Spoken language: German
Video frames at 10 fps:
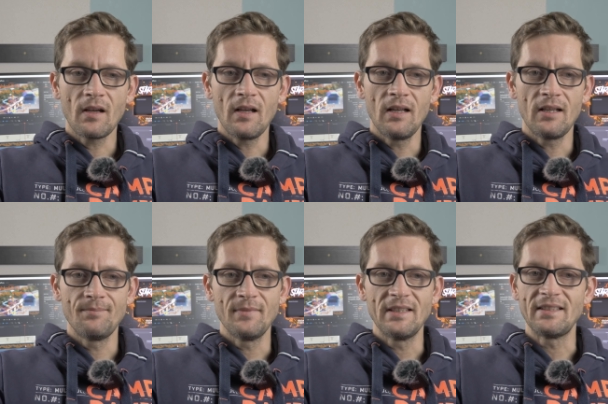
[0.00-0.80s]

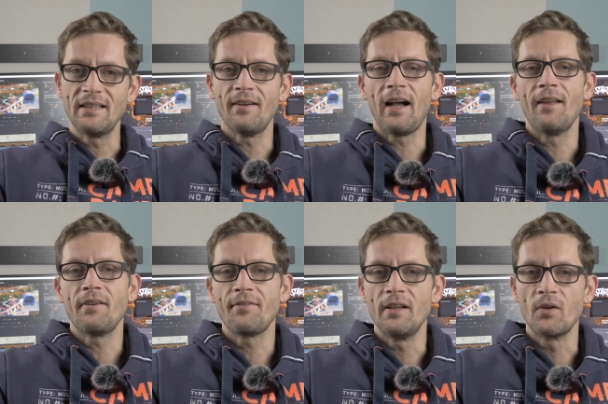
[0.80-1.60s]
ähm, ist die Gefahr
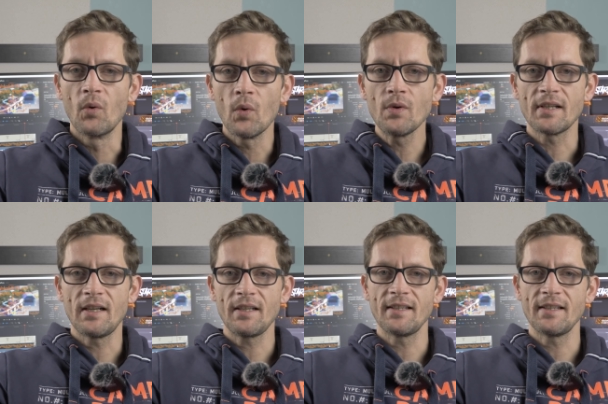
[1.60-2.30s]
einfach viel größer,